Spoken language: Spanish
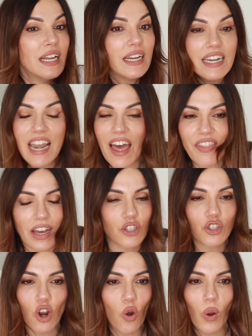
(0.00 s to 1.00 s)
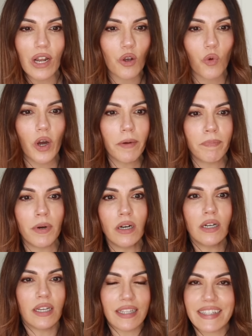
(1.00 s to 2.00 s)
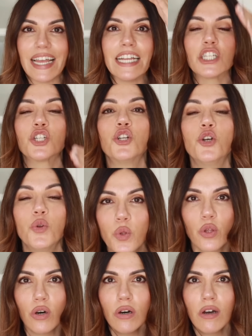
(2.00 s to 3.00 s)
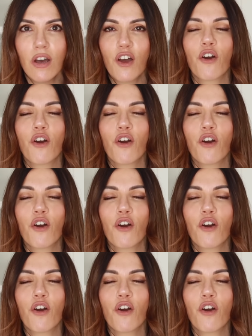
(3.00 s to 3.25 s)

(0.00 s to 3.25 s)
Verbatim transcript: Nada, solo el cuerpo desnudo